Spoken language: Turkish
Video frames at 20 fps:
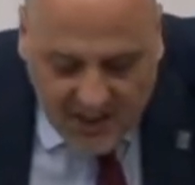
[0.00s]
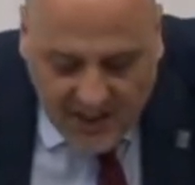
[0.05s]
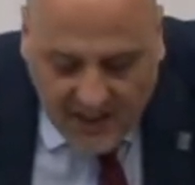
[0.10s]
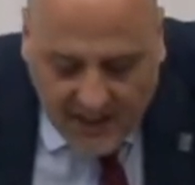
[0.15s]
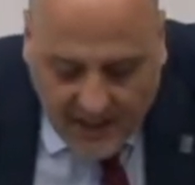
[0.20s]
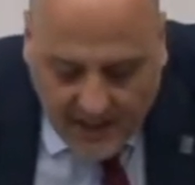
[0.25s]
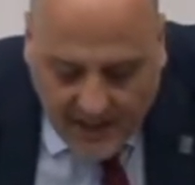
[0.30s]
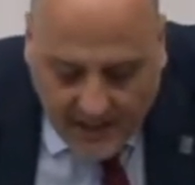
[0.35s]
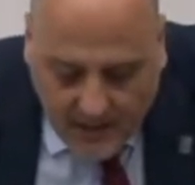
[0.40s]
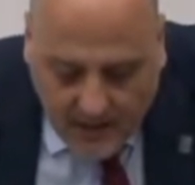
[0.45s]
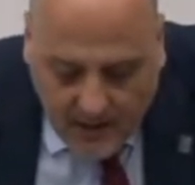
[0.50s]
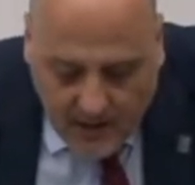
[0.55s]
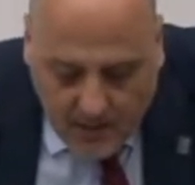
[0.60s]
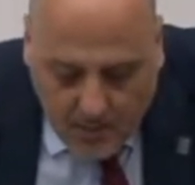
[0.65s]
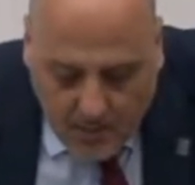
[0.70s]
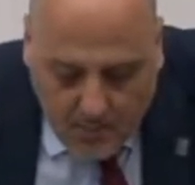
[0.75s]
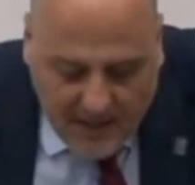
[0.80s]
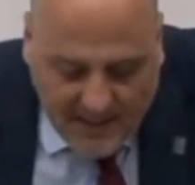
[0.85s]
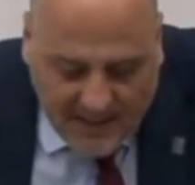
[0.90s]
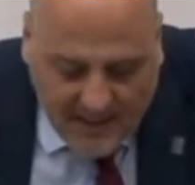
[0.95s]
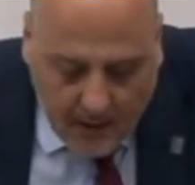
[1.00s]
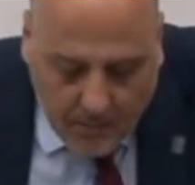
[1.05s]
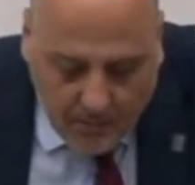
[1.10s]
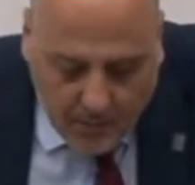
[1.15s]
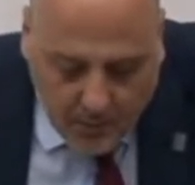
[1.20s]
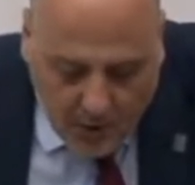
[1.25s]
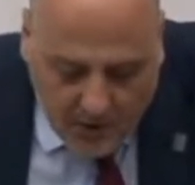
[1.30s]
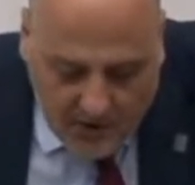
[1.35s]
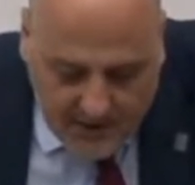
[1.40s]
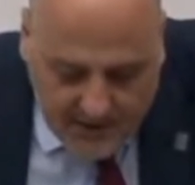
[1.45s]
aç giden
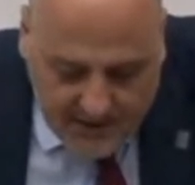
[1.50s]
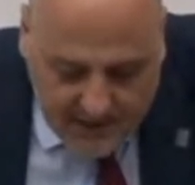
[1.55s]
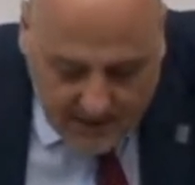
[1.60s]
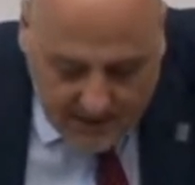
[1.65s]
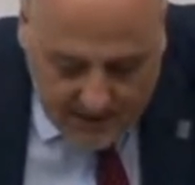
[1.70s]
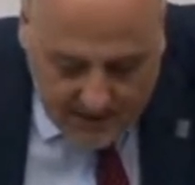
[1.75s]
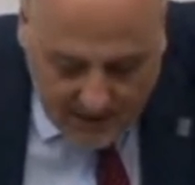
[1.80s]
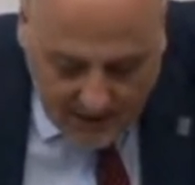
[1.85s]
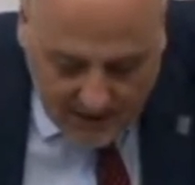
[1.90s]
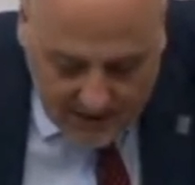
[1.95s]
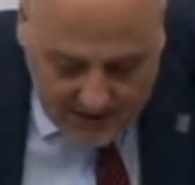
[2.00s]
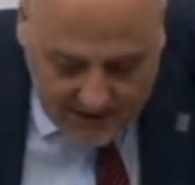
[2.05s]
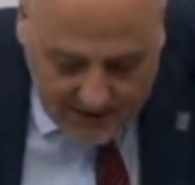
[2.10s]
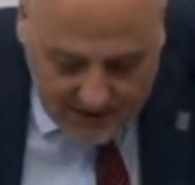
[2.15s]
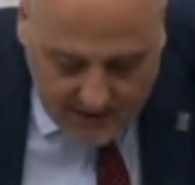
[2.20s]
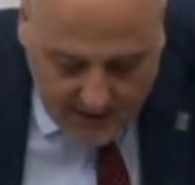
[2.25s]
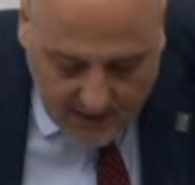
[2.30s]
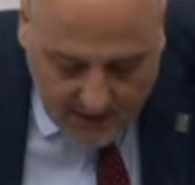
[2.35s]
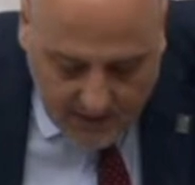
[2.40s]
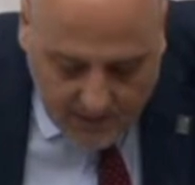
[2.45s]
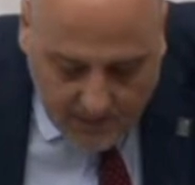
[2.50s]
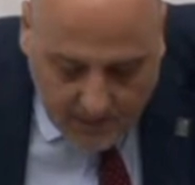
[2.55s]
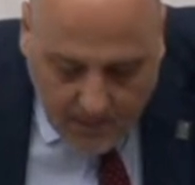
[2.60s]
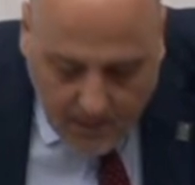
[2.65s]
MESEM projesi adı altında